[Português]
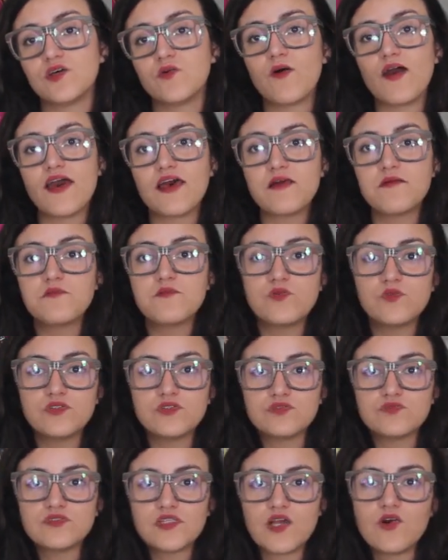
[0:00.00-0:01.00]
não era
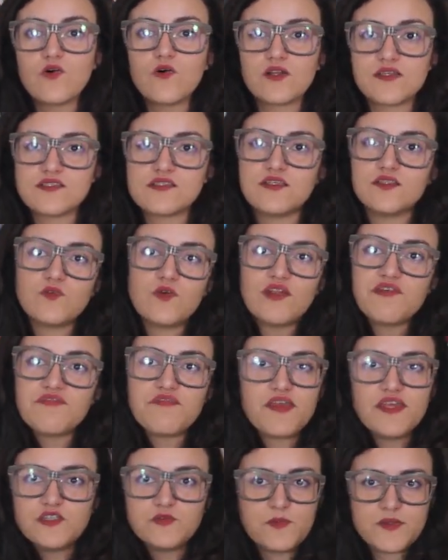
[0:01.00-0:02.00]
muito um terror, assim, não era
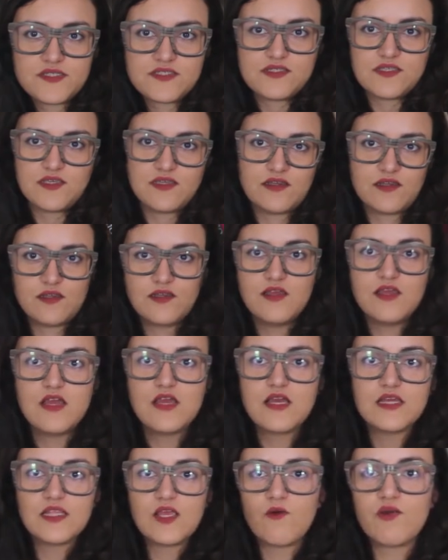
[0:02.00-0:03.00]
feito para ser,
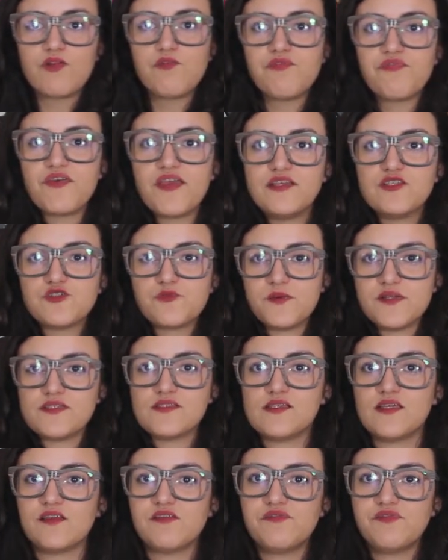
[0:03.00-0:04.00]
não eram feitos para
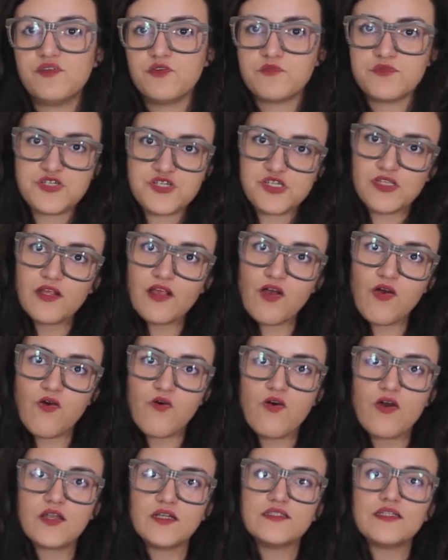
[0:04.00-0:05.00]
serem filmes de
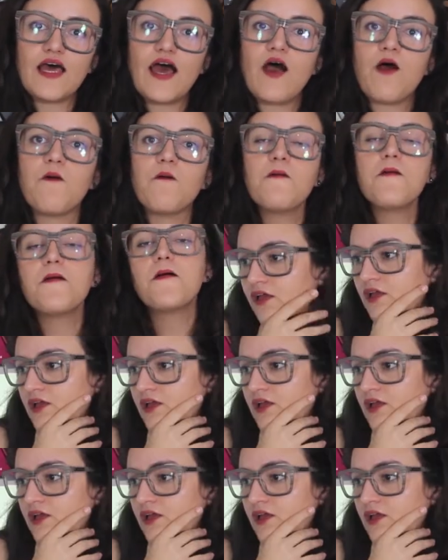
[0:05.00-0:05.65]
terror e tal.